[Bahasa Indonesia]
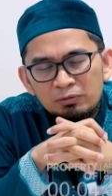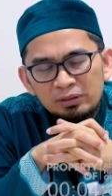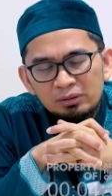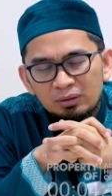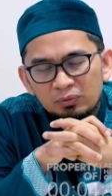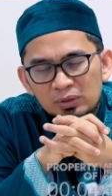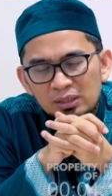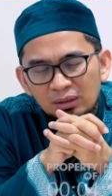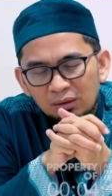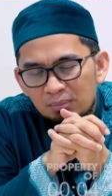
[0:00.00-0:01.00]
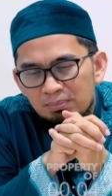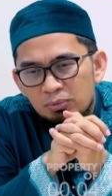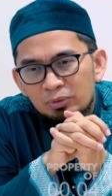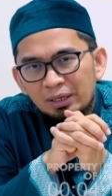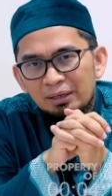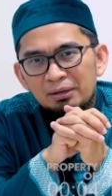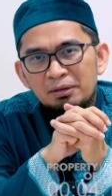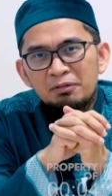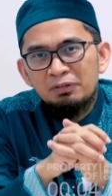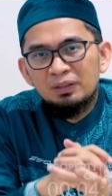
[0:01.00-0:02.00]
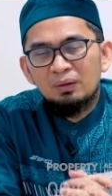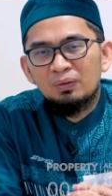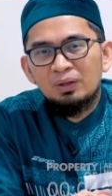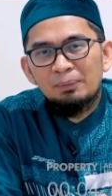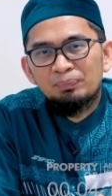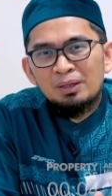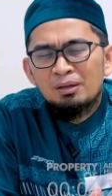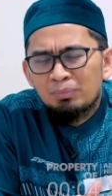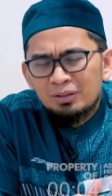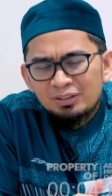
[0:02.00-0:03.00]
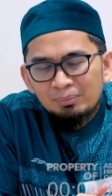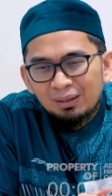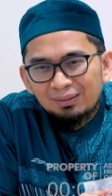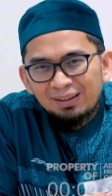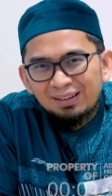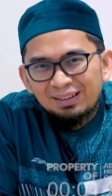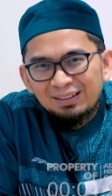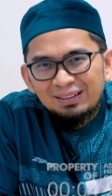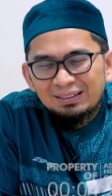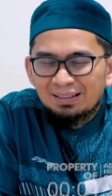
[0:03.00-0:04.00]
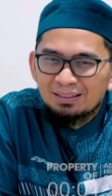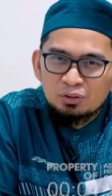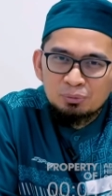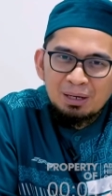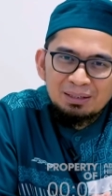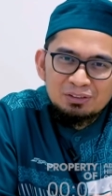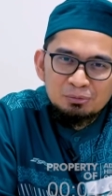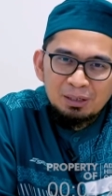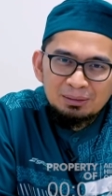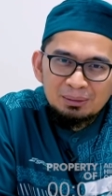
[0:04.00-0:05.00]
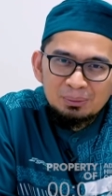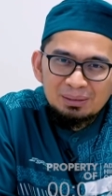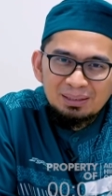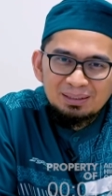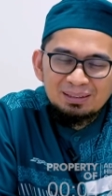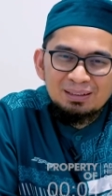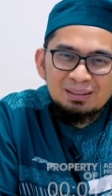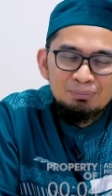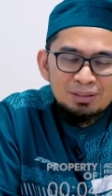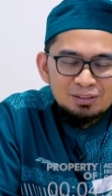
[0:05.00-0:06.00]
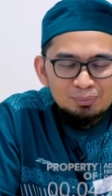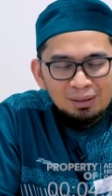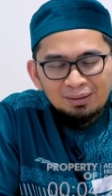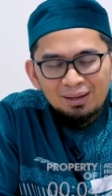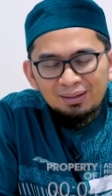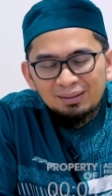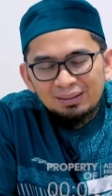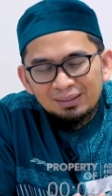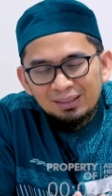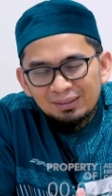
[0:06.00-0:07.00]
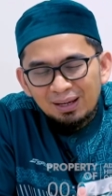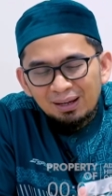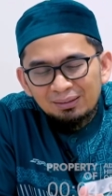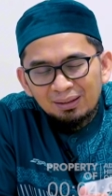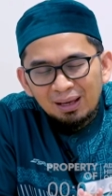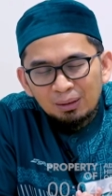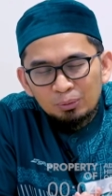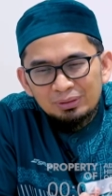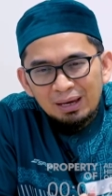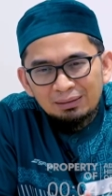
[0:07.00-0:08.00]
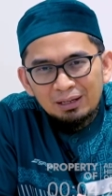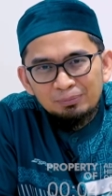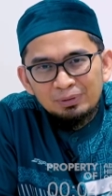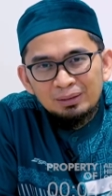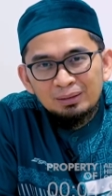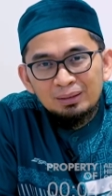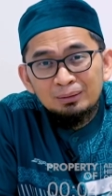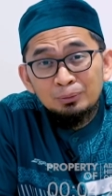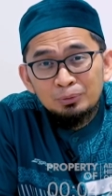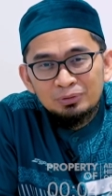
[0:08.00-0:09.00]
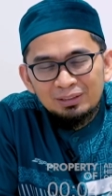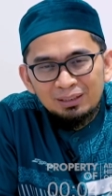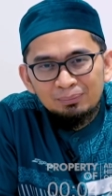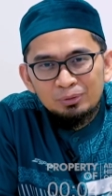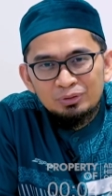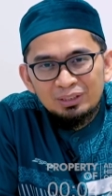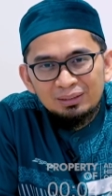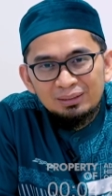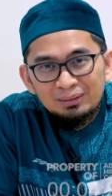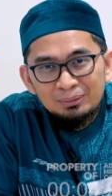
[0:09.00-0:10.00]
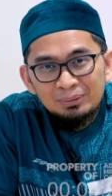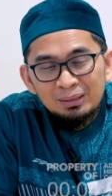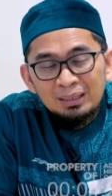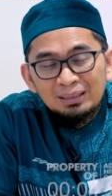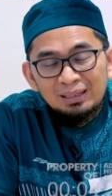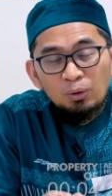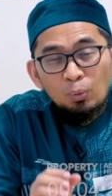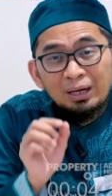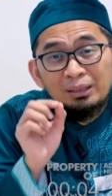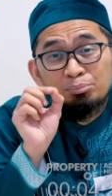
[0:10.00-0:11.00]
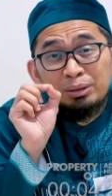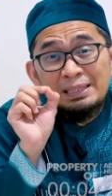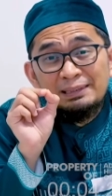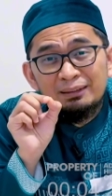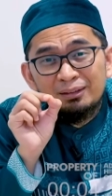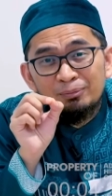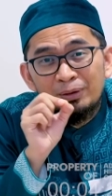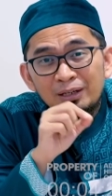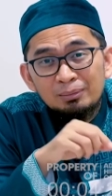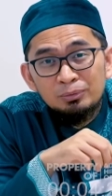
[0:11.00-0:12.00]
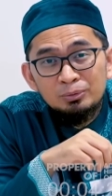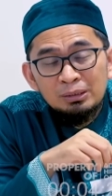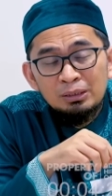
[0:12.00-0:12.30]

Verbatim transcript: yu'tika rabbuka fatardah. Bersabarlah dengan cobaan-cobaan dunia. Bersabarlah dengan tantangan yang harus dihadapi. Lulus dalam ujian itu dan aku akan berikan kepadamu